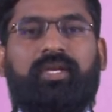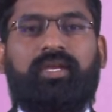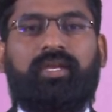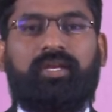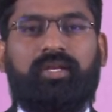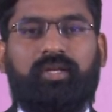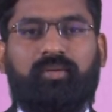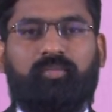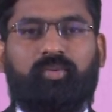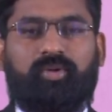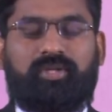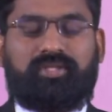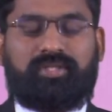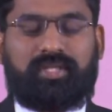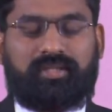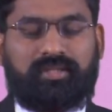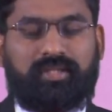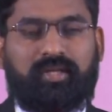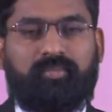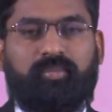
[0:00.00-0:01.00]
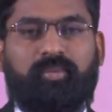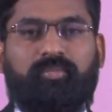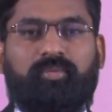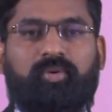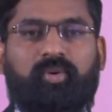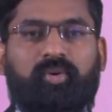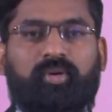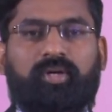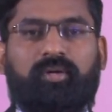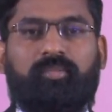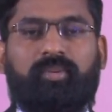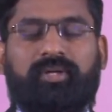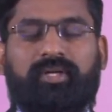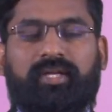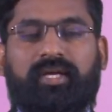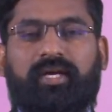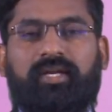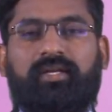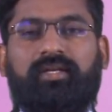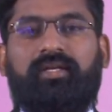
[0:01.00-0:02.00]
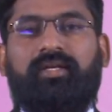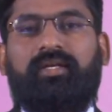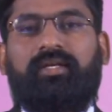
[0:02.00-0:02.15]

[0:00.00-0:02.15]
இன்னும் ஒரு சந்தர்ப்பம் கொடுக்கப்பட்டால்